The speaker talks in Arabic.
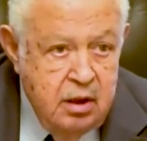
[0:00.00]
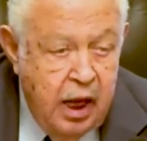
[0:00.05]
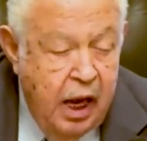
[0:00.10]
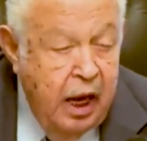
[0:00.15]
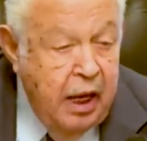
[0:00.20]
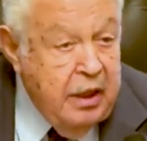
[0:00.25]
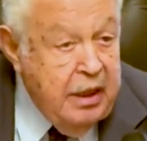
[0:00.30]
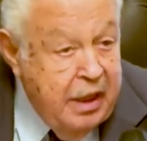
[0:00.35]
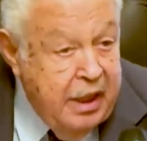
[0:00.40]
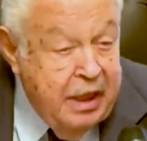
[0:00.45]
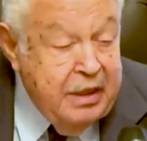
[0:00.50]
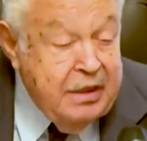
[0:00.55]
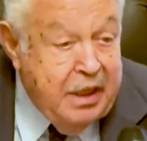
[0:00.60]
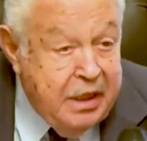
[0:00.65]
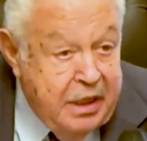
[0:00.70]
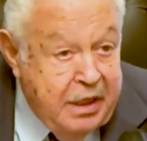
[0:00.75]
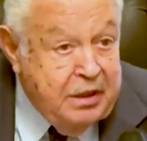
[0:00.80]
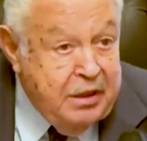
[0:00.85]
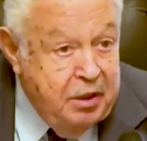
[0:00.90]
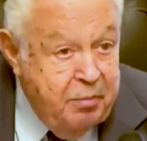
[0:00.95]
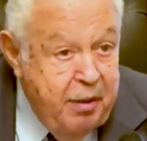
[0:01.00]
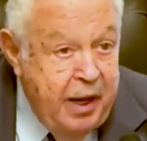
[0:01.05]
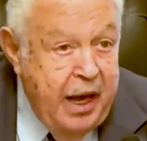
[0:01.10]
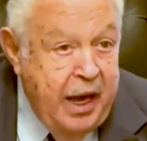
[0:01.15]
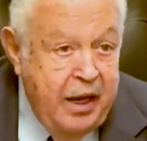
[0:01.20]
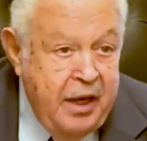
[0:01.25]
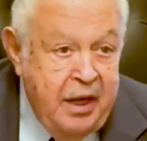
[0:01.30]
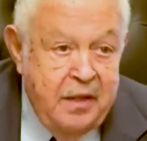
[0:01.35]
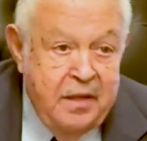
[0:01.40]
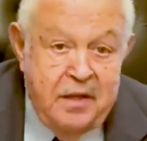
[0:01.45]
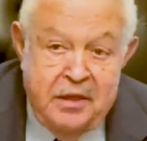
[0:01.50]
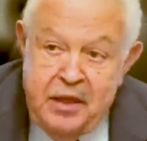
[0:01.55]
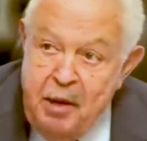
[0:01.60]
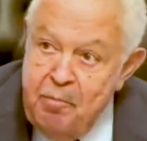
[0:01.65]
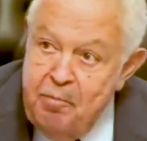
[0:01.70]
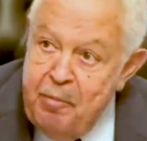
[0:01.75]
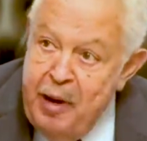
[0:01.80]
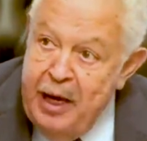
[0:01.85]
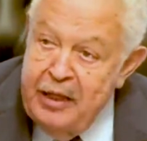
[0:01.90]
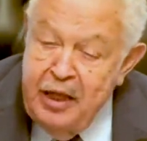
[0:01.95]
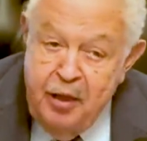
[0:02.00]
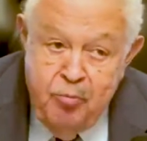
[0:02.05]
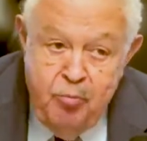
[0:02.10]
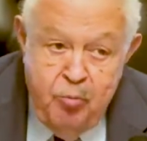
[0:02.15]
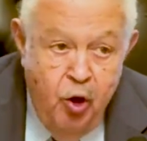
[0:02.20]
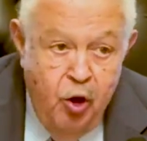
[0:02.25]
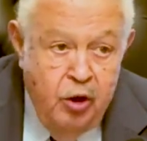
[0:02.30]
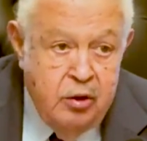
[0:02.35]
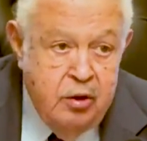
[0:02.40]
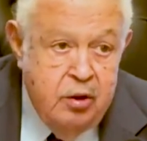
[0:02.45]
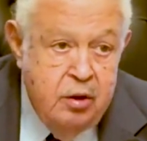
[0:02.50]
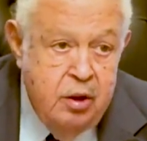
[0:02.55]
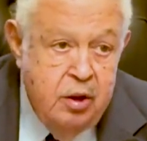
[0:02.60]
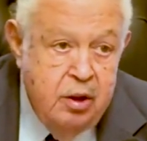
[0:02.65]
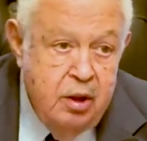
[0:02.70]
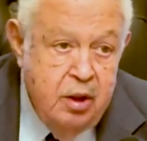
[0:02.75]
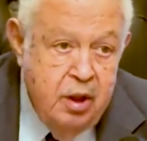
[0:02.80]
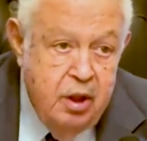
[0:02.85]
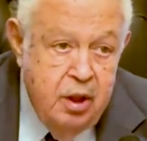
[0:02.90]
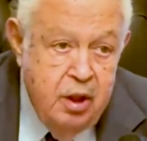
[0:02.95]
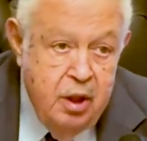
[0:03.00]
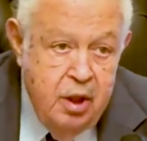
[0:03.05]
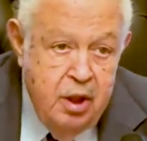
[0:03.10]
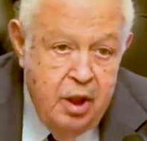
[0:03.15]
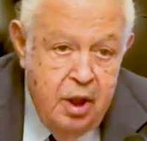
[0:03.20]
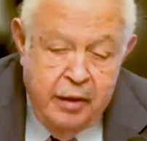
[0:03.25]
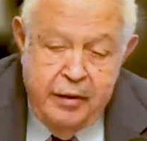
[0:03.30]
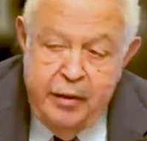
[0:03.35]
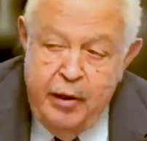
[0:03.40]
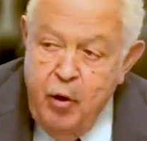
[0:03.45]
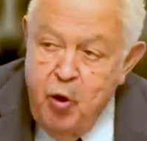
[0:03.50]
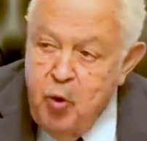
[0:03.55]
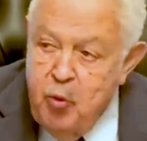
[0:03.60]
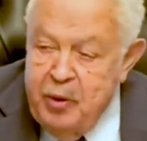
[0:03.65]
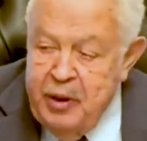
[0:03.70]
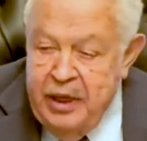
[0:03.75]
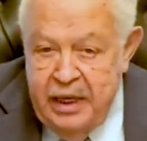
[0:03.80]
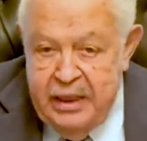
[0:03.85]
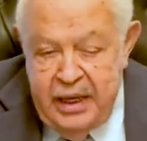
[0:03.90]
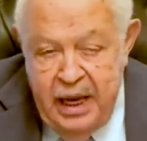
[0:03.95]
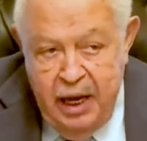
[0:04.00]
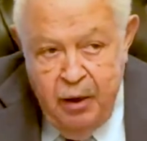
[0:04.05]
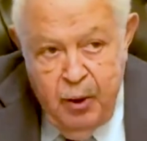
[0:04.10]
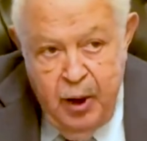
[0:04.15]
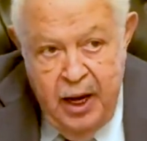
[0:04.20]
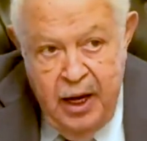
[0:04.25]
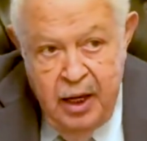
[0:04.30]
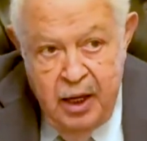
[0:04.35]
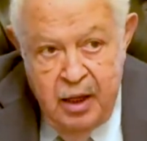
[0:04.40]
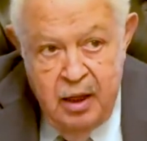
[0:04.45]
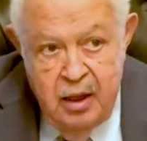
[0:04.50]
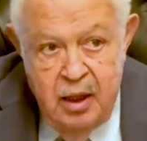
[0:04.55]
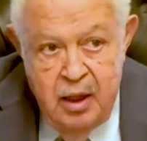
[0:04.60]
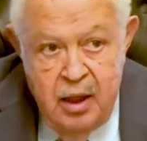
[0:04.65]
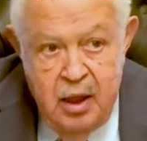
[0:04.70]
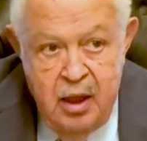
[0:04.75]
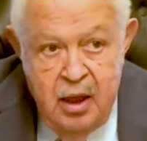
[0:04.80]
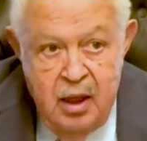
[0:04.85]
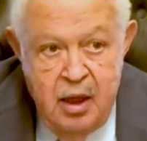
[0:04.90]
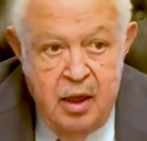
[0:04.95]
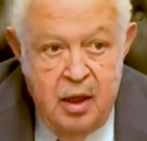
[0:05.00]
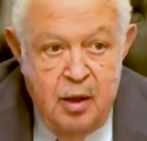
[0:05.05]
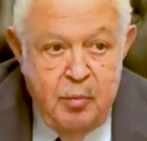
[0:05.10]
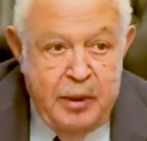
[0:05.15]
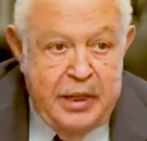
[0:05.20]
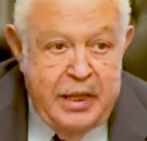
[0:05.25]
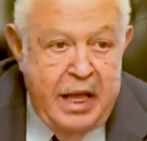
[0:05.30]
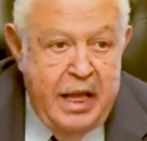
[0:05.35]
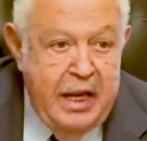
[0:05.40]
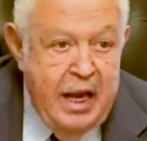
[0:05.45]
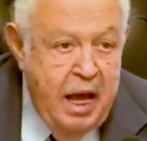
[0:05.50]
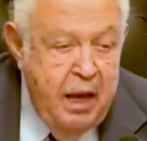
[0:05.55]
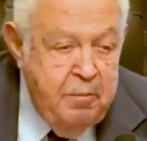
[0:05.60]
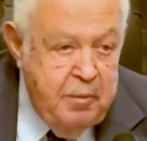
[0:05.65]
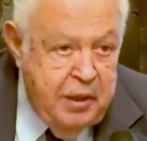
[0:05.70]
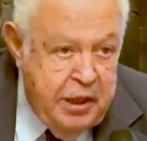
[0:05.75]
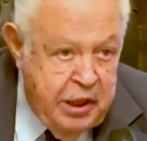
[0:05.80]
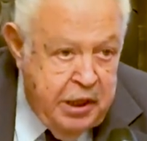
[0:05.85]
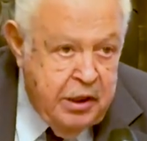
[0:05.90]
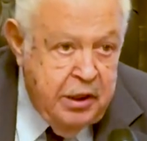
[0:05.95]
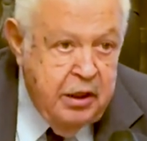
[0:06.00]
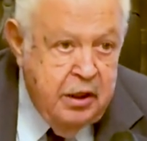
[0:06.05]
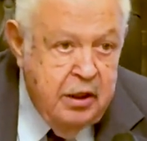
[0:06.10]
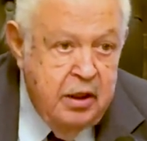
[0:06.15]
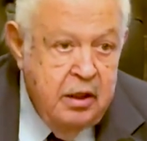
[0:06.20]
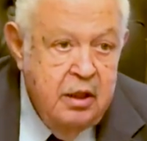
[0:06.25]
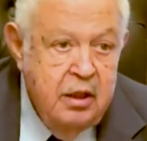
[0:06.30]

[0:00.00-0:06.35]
على هذا الاجتماع الذي تم على البعد أنه بلا دعوة من الأمين